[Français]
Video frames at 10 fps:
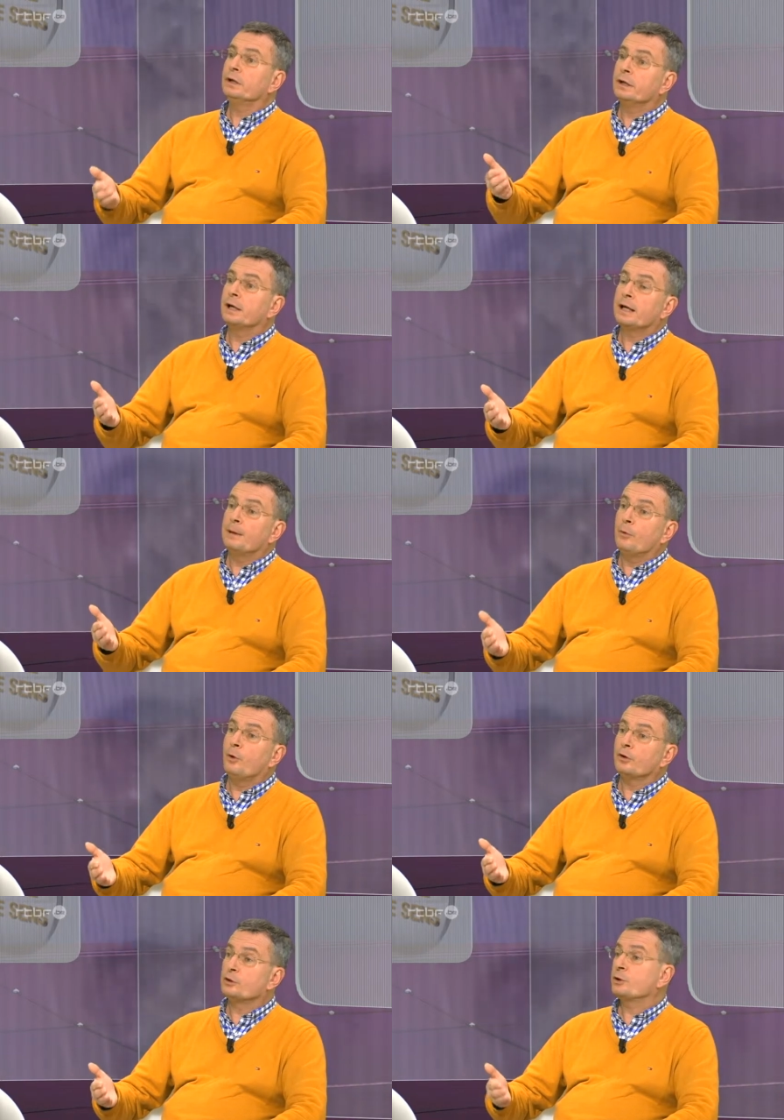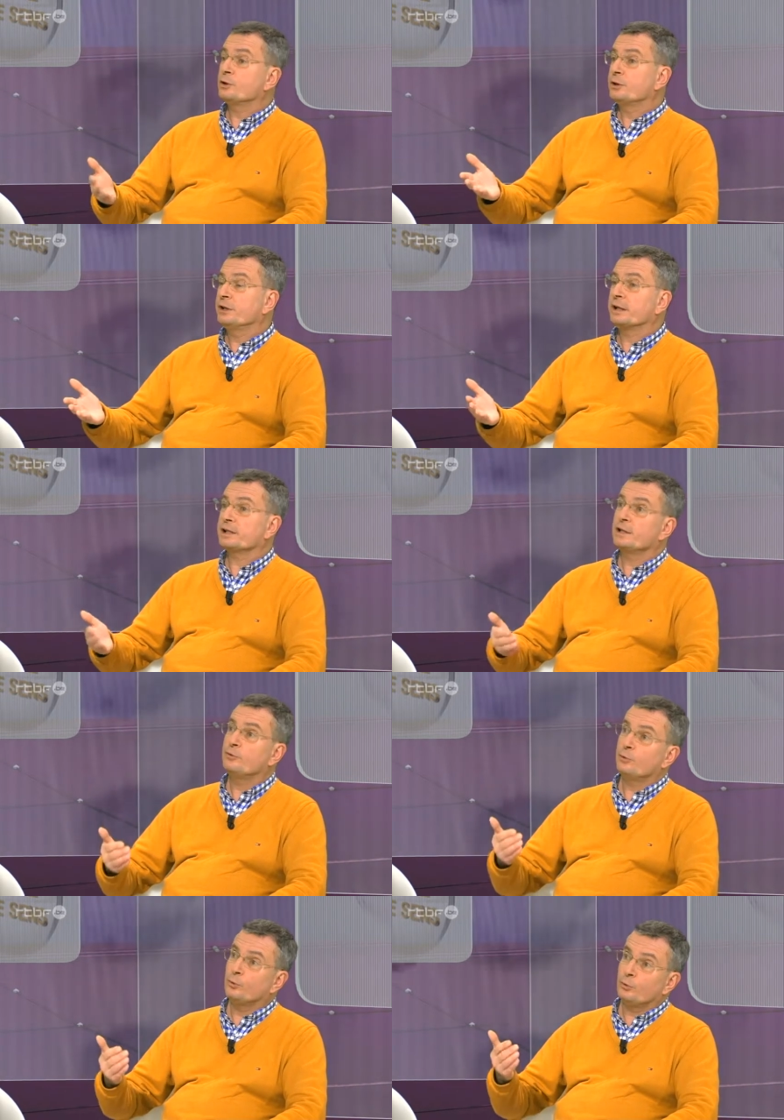Il y a également des choix de se dire est-ce
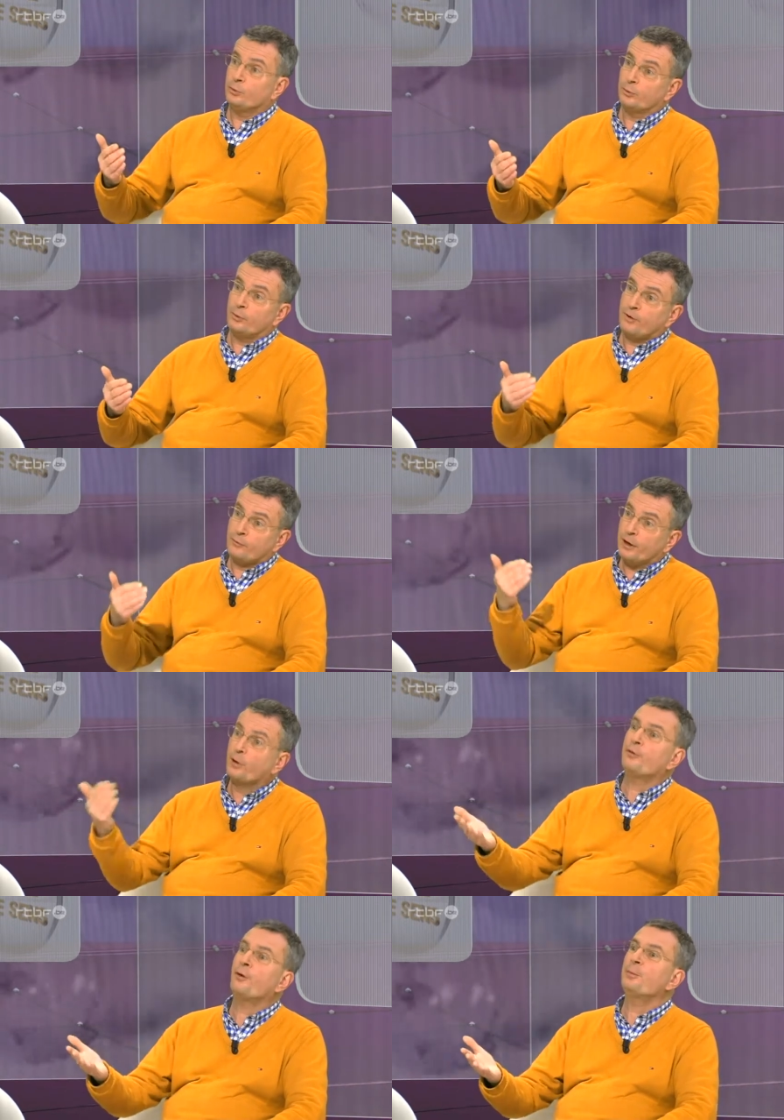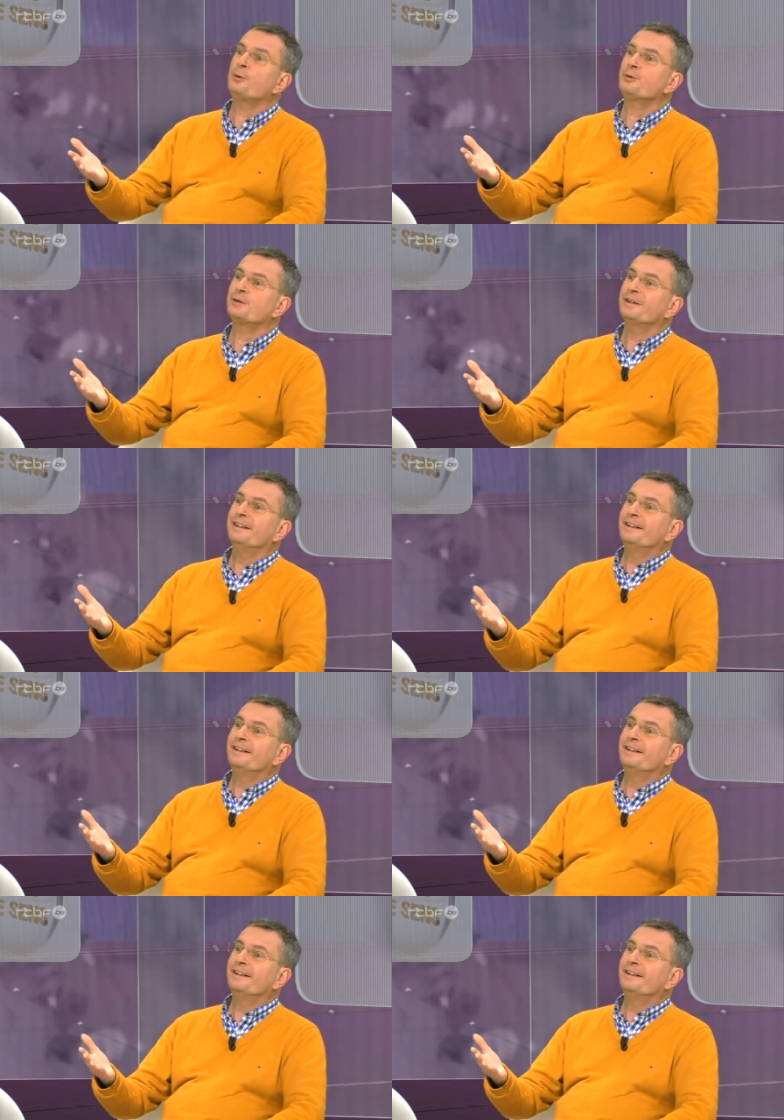qu'ils vont avoir un enfant en plus